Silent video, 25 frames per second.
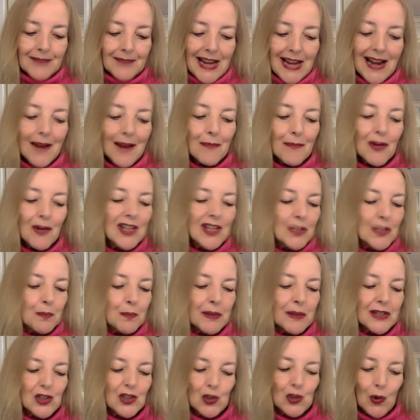El amor es
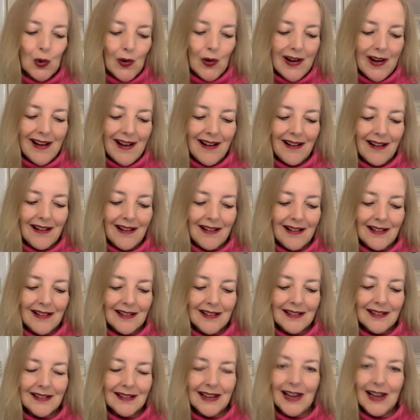personal,
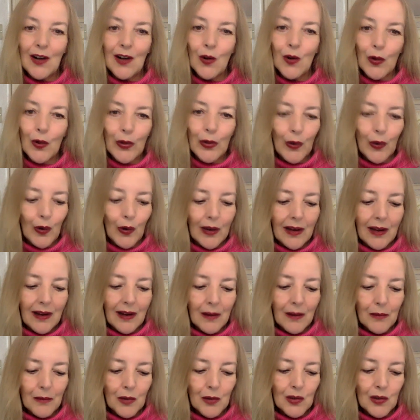el odio en
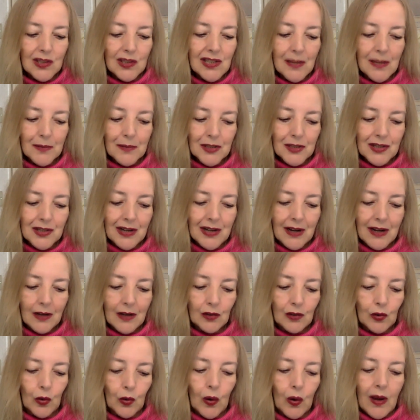cambio es
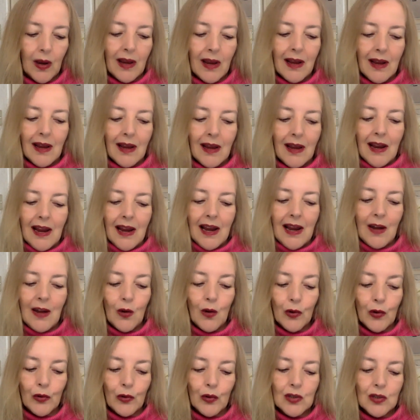abstracto. El
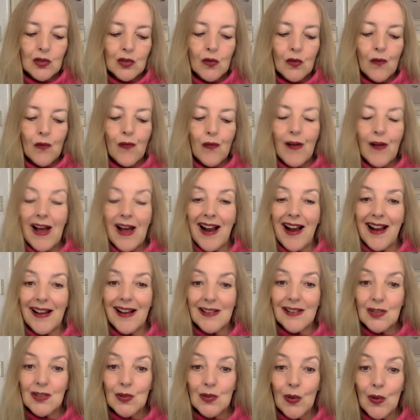odio es un
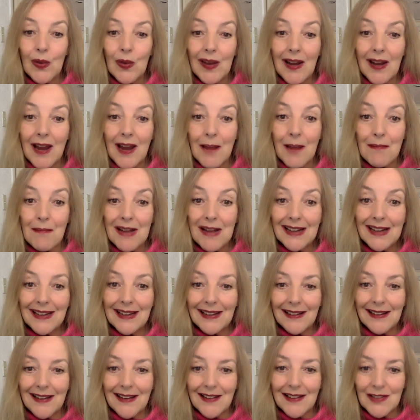fracaso de la
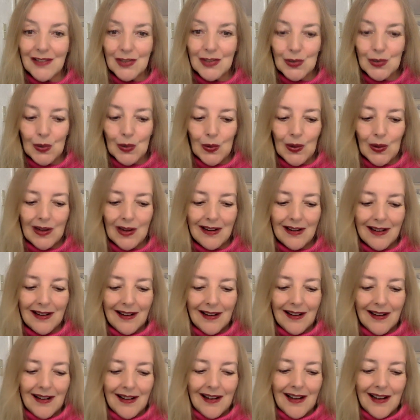imaginación,
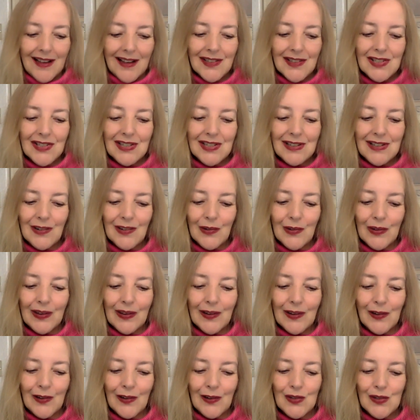así lo
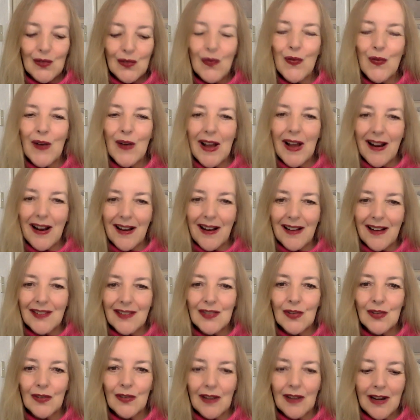dijo, es un
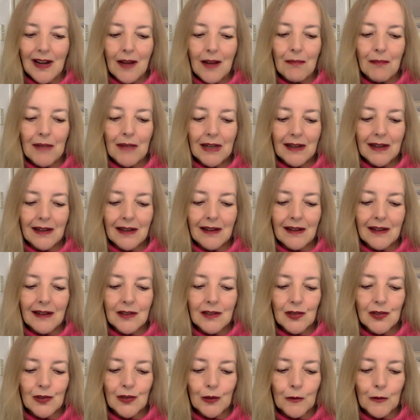fracaso de la
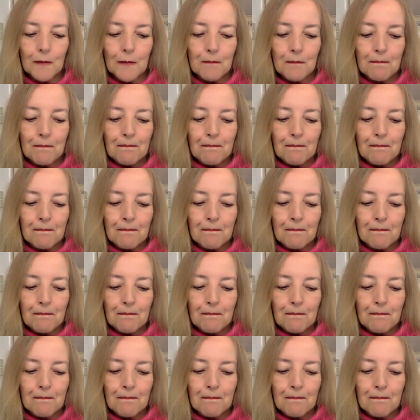imaginación.